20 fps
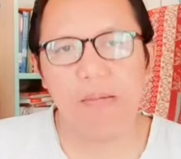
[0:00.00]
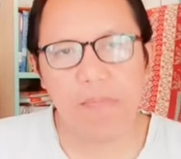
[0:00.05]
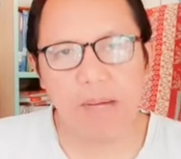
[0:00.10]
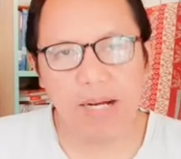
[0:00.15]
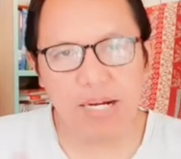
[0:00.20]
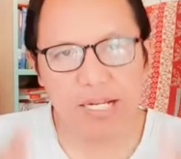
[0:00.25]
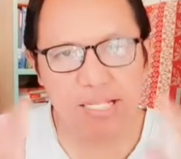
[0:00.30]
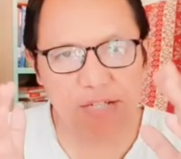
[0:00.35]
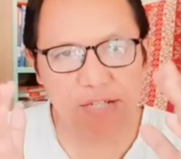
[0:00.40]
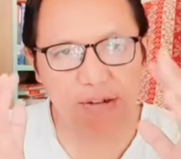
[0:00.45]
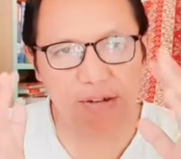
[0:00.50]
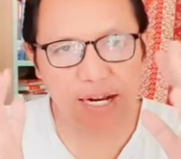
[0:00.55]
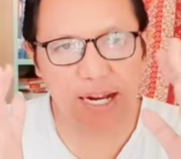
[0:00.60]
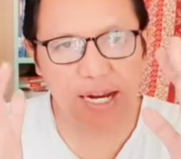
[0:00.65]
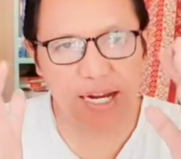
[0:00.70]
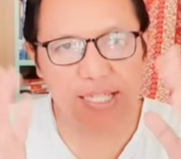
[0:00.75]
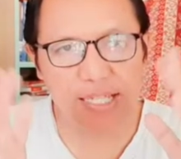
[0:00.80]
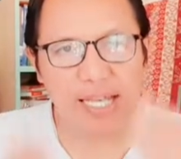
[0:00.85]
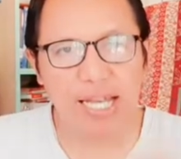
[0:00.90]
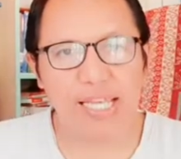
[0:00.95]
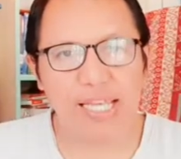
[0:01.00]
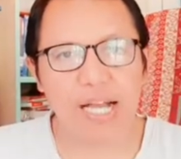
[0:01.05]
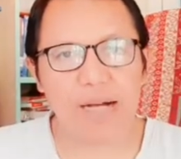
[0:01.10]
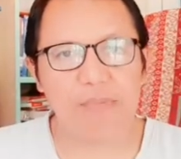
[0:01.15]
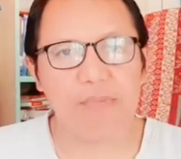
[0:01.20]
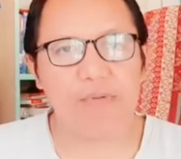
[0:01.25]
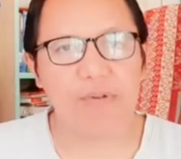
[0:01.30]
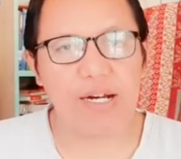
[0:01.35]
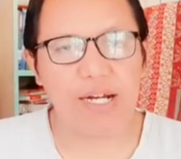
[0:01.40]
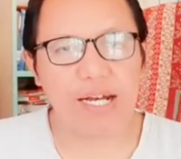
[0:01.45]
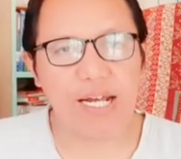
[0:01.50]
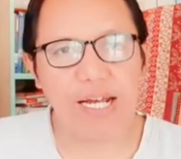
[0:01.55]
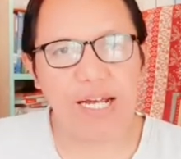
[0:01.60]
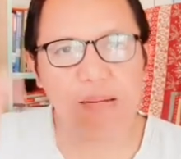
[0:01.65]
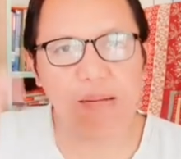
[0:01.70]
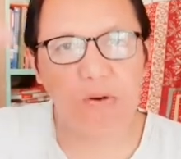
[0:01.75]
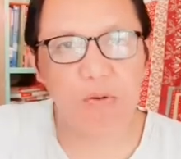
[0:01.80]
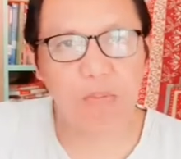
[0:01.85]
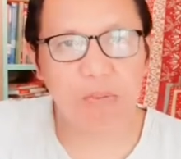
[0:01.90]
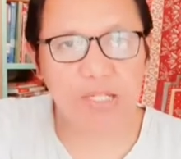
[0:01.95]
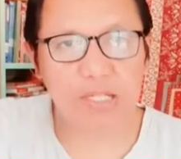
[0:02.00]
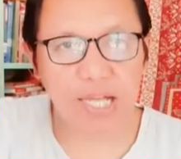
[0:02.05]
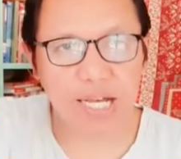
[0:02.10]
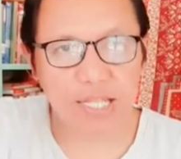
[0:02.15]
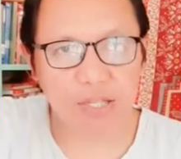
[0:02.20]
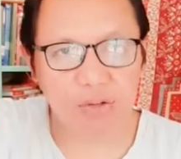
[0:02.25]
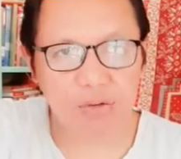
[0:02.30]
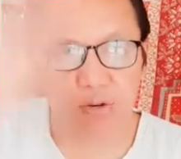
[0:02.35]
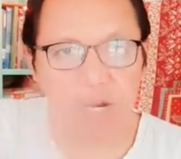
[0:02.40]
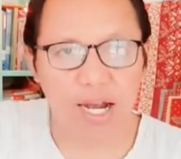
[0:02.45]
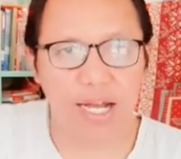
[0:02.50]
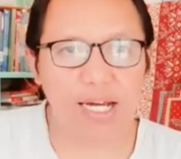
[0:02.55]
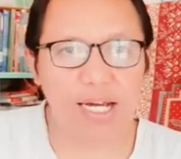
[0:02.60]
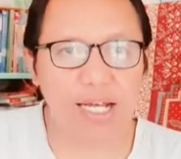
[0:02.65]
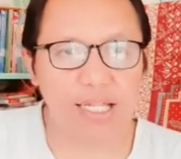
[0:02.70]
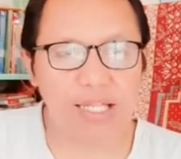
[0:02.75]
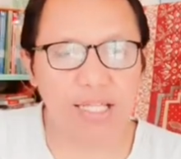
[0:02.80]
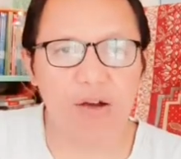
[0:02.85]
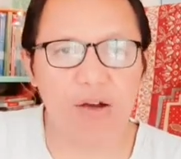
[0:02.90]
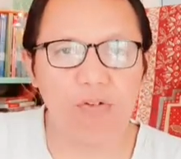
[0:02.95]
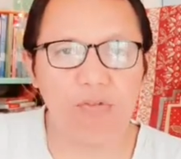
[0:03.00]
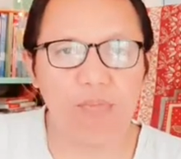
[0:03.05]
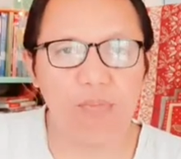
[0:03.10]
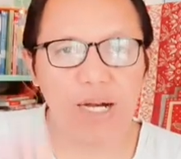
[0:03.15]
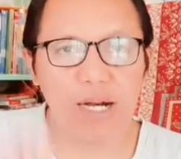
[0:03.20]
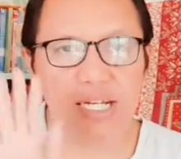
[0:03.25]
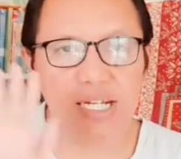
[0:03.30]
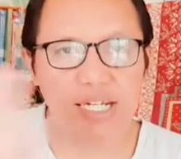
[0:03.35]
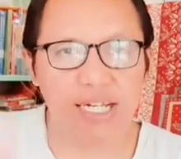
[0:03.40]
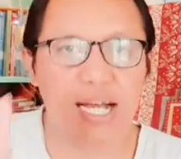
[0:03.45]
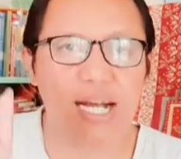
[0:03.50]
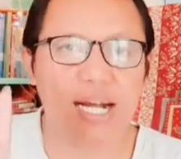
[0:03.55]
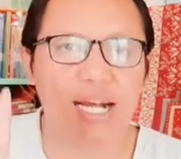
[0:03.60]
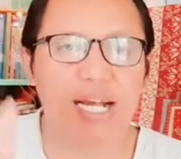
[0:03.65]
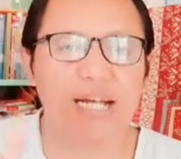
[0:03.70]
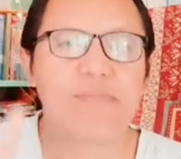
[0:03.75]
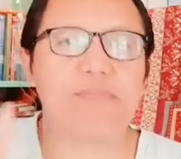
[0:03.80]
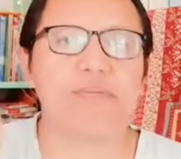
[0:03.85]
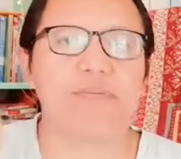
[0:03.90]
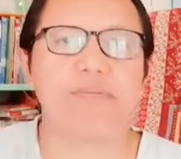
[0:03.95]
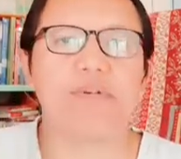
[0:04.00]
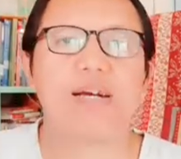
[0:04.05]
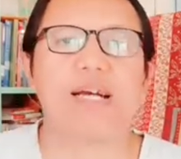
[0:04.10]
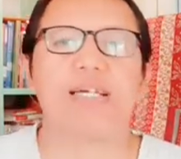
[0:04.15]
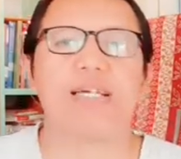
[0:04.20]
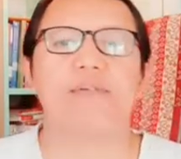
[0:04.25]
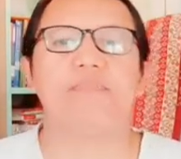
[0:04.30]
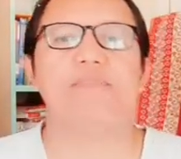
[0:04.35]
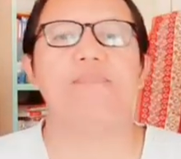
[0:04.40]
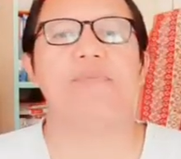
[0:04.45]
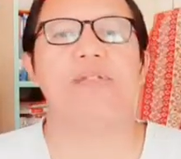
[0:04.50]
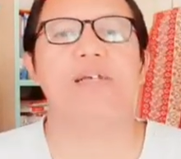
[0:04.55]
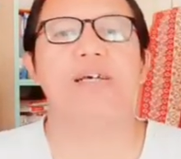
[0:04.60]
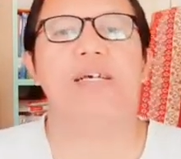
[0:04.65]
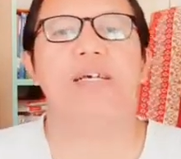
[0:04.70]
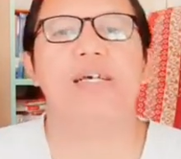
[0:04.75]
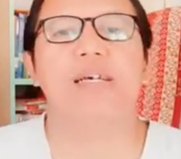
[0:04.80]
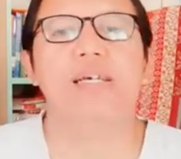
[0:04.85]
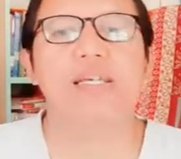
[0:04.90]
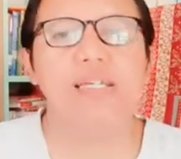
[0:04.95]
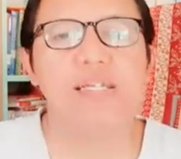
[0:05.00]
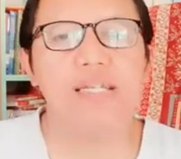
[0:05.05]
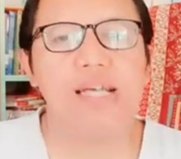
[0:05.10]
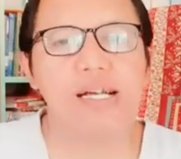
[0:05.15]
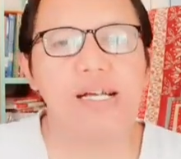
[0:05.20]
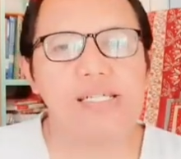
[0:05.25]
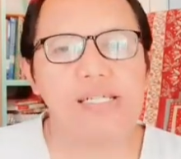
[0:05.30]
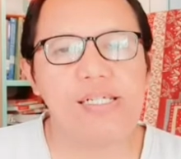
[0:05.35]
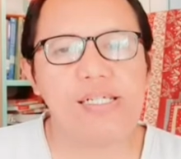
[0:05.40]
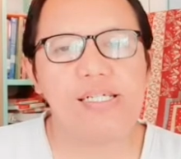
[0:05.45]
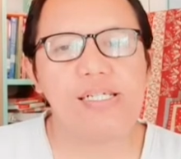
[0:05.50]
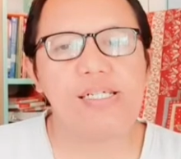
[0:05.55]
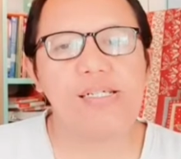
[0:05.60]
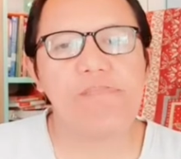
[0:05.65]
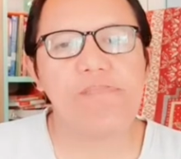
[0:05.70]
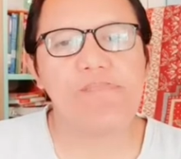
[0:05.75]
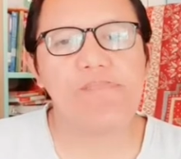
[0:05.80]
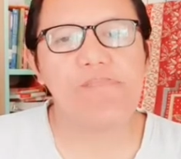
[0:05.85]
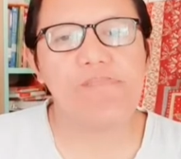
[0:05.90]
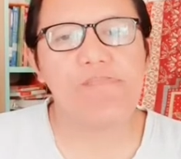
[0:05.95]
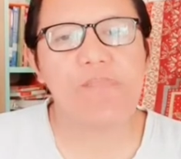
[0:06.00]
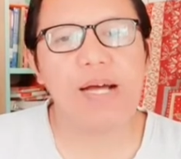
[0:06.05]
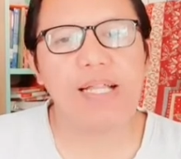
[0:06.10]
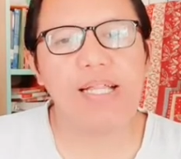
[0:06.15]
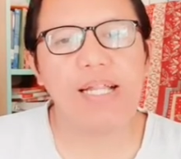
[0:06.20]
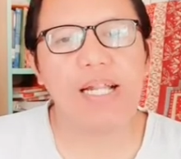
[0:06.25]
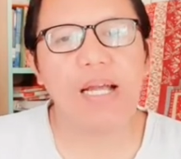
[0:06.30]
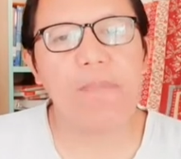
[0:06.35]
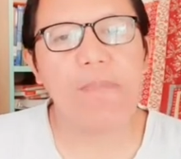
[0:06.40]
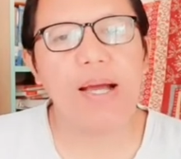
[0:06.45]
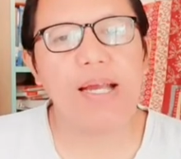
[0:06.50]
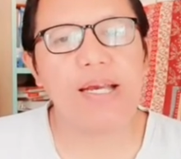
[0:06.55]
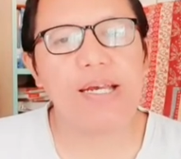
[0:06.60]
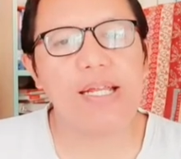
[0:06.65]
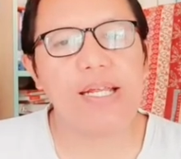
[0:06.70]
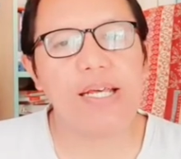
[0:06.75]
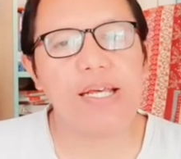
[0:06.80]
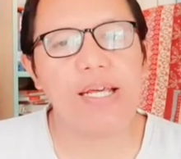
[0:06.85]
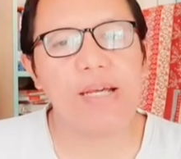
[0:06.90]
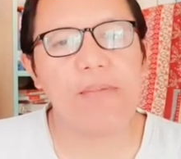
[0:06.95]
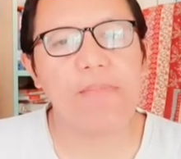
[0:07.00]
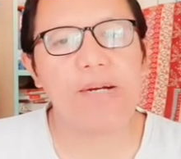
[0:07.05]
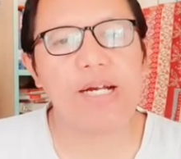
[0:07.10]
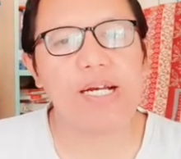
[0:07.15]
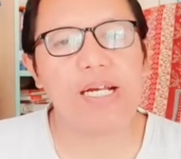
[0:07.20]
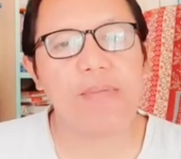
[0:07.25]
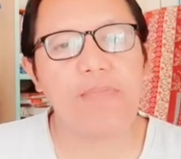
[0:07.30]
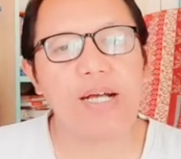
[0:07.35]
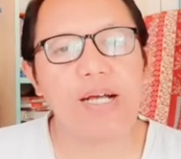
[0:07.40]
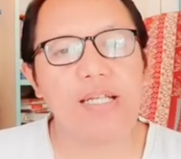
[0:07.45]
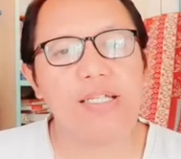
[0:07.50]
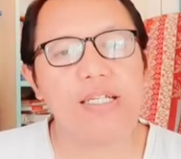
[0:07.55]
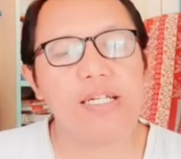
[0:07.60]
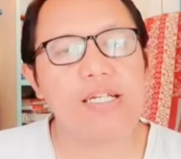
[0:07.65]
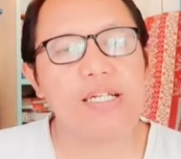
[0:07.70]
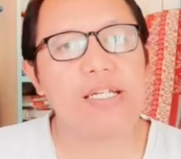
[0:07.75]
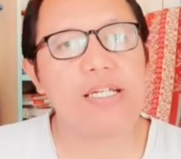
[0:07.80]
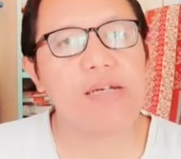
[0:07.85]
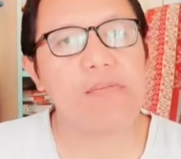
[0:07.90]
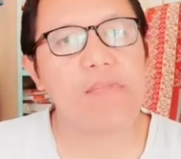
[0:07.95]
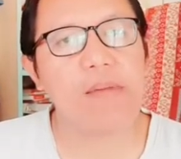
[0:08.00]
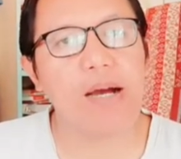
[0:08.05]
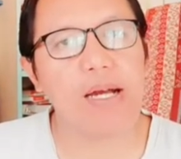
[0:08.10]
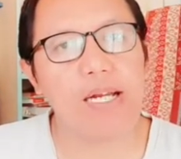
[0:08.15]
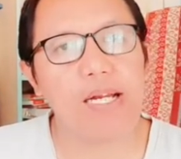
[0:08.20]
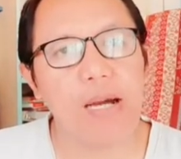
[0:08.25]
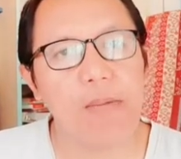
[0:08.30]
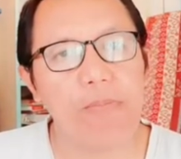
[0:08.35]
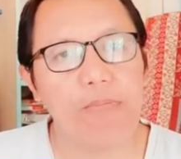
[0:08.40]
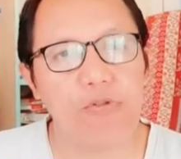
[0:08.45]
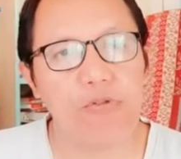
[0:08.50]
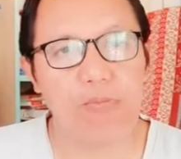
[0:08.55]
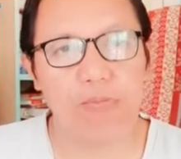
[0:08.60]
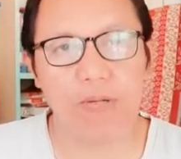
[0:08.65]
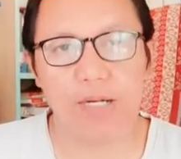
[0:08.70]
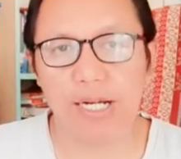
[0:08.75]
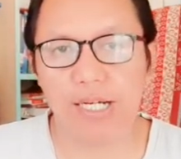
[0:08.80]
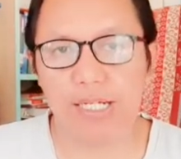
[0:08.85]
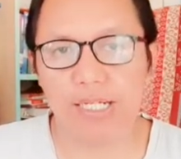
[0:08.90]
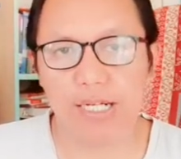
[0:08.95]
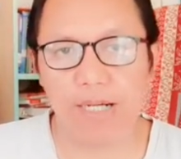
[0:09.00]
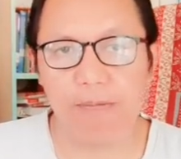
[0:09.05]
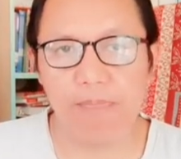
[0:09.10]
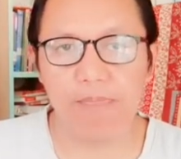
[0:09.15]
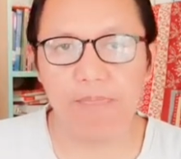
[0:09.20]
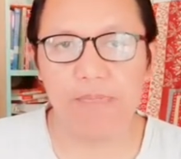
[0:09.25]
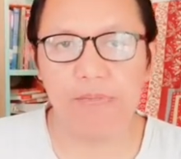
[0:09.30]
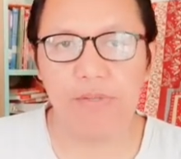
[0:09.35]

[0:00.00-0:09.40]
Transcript: Mengkritik itu karena sayang, bukan karena mau menjatuhkan atau menghinakan, bukan. Yang keempat adalah pandai beradaptasi dimanapun berada.